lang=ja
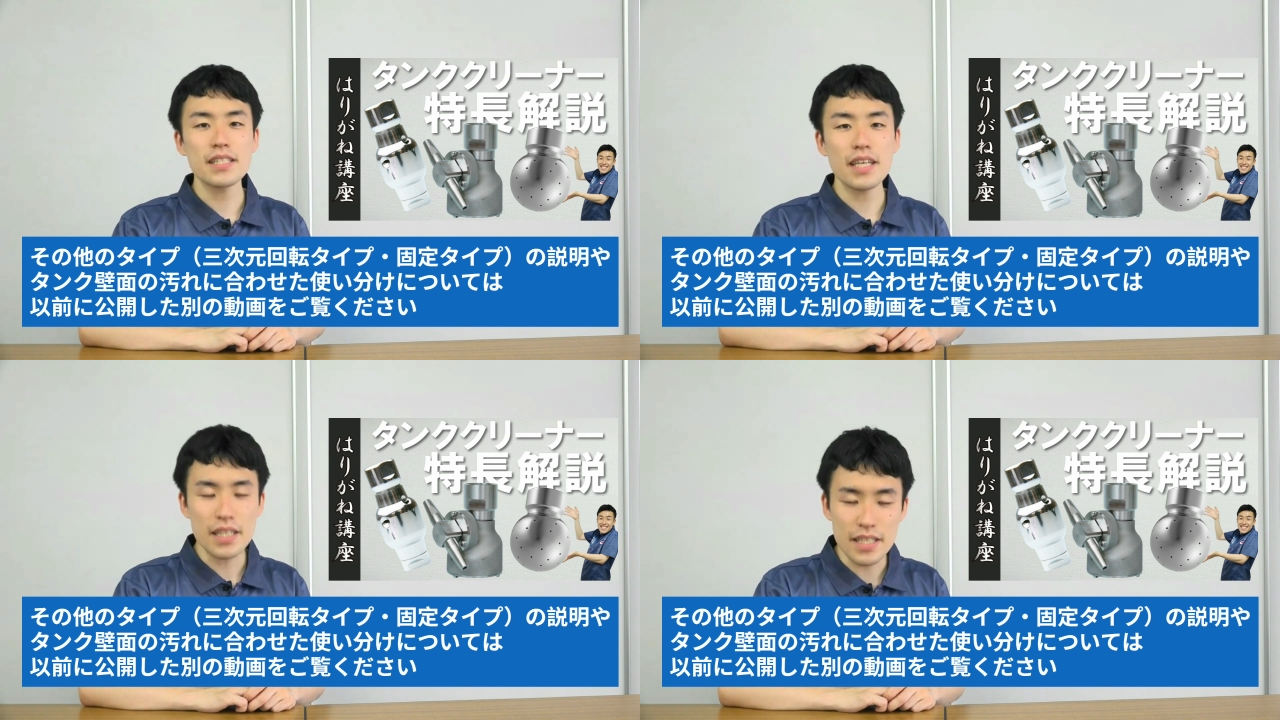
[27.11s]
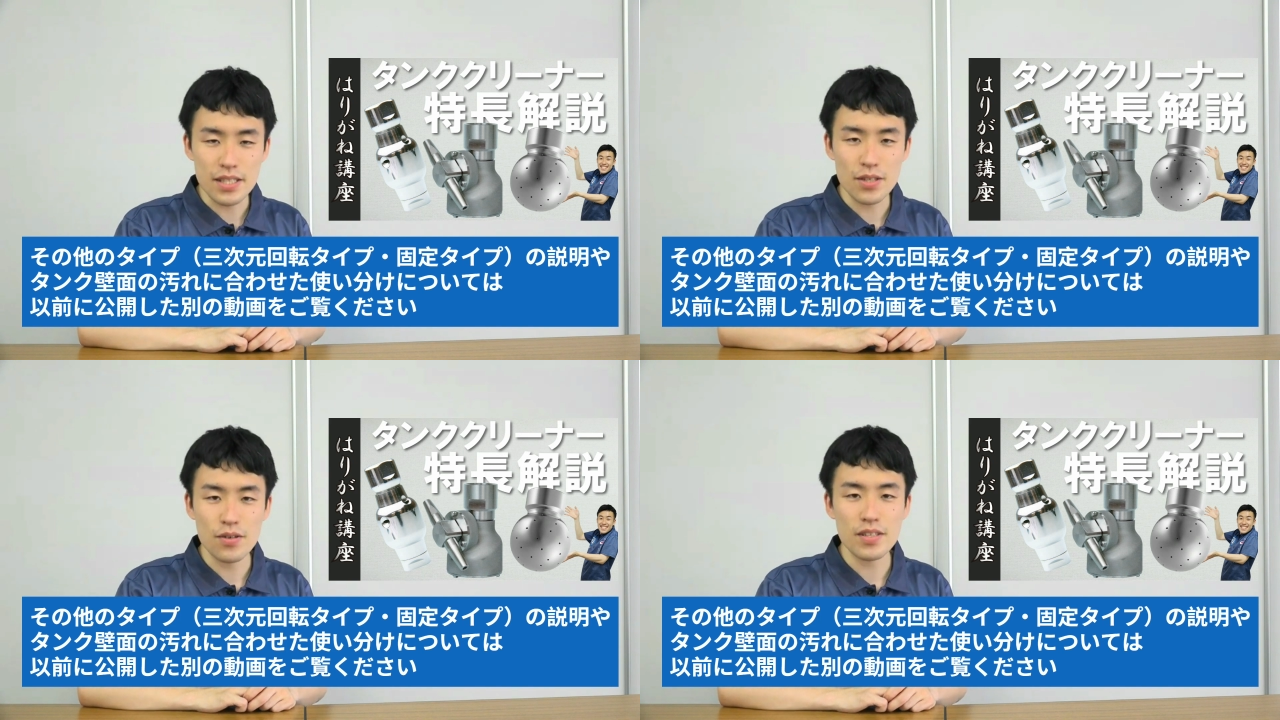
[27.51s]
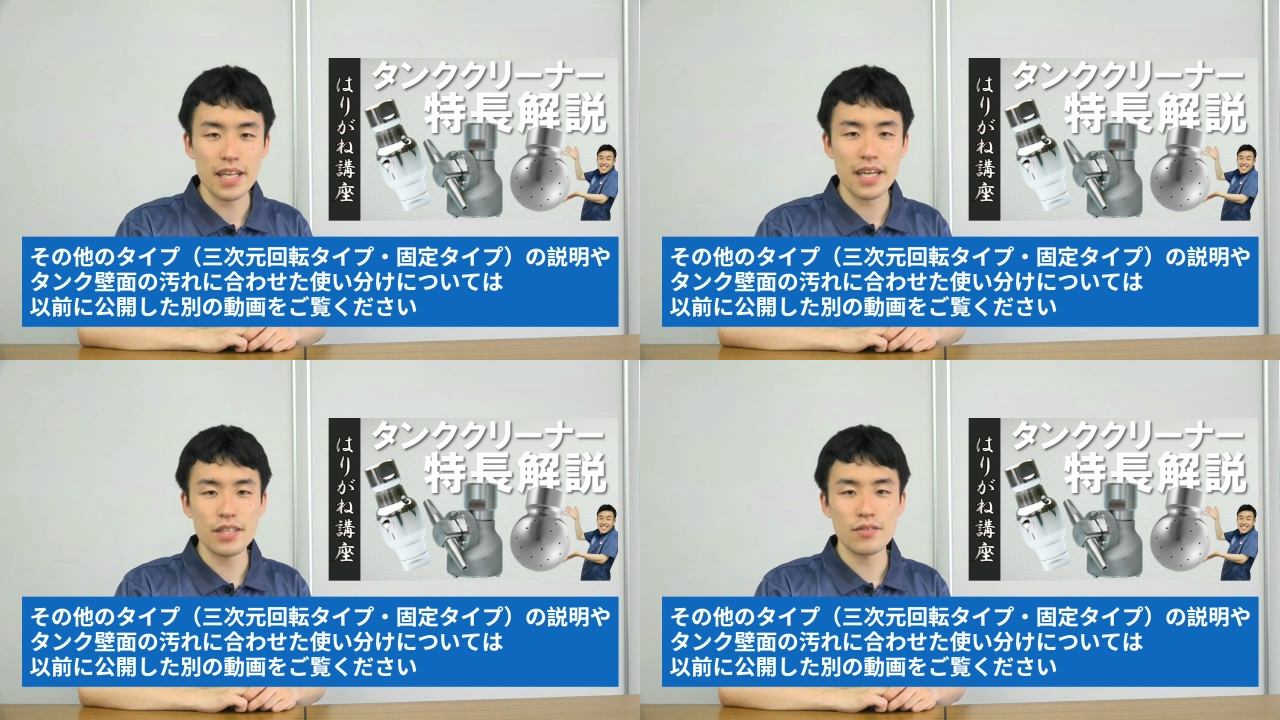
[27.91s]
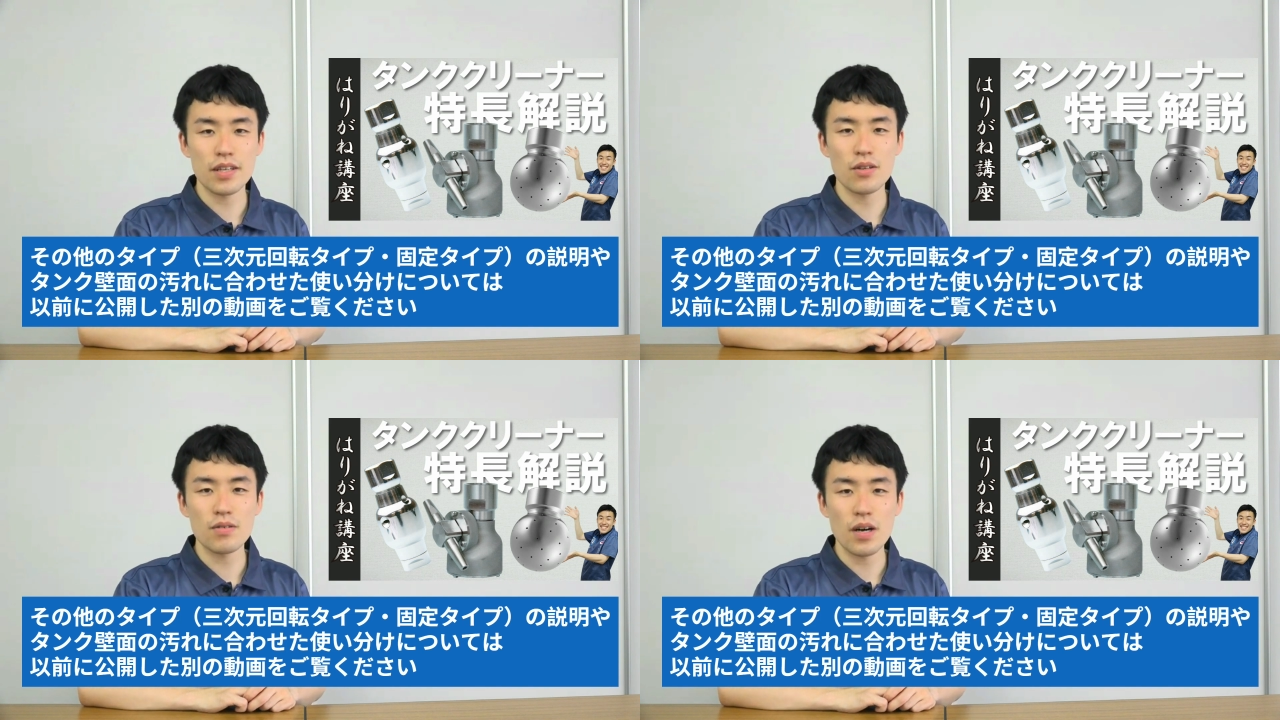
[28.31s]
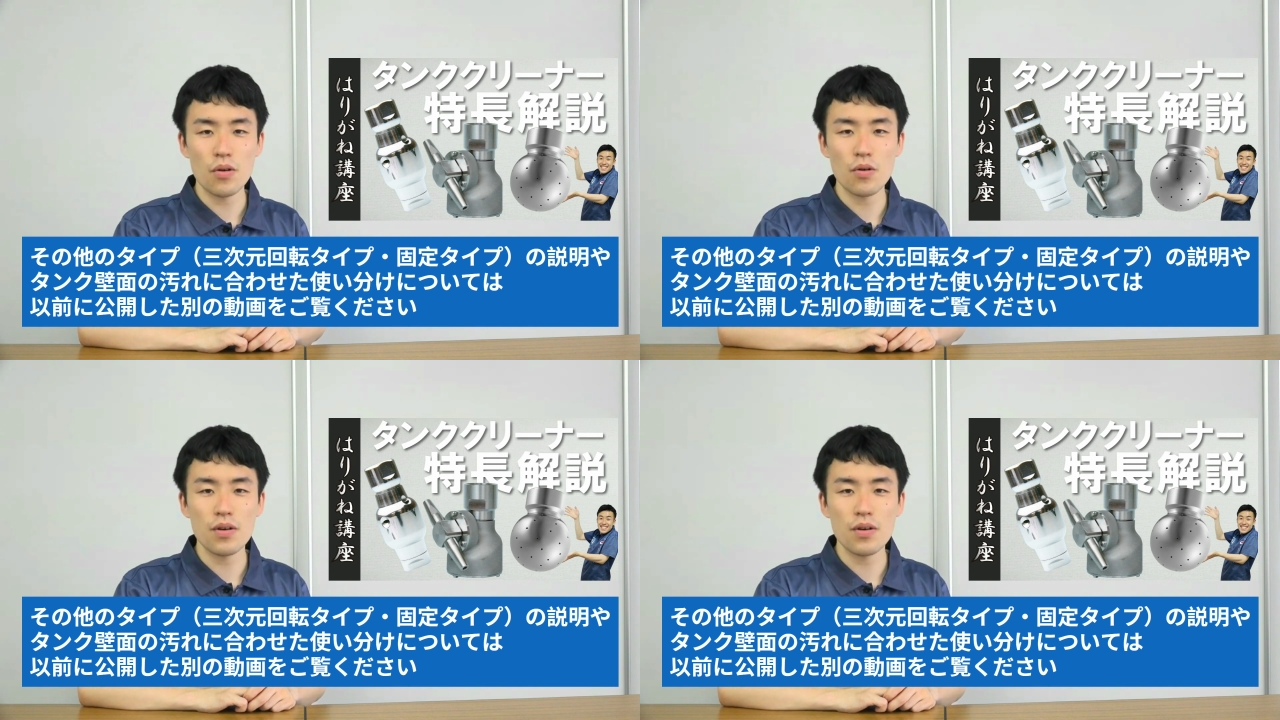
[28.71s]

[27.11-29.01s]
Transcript: 以前にそういった内容で動画を